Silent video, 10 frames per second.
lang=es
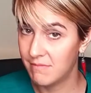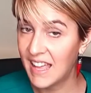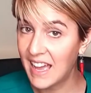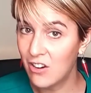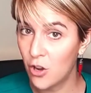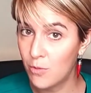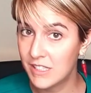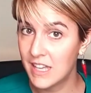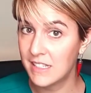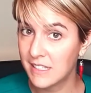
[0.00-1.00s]
déjalo como
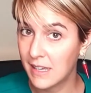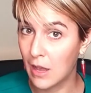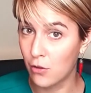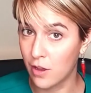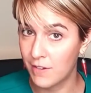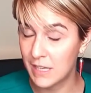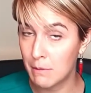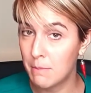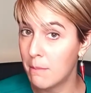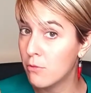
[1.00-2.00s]
estás, que con Jefes del
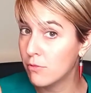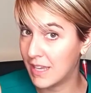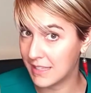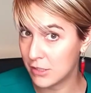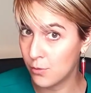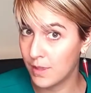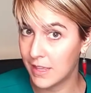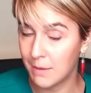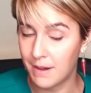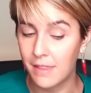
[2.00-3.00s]
BIM Premium ya te es
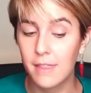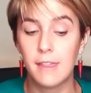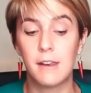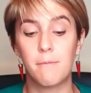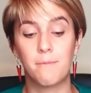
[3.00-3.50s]
suficiente para acceder.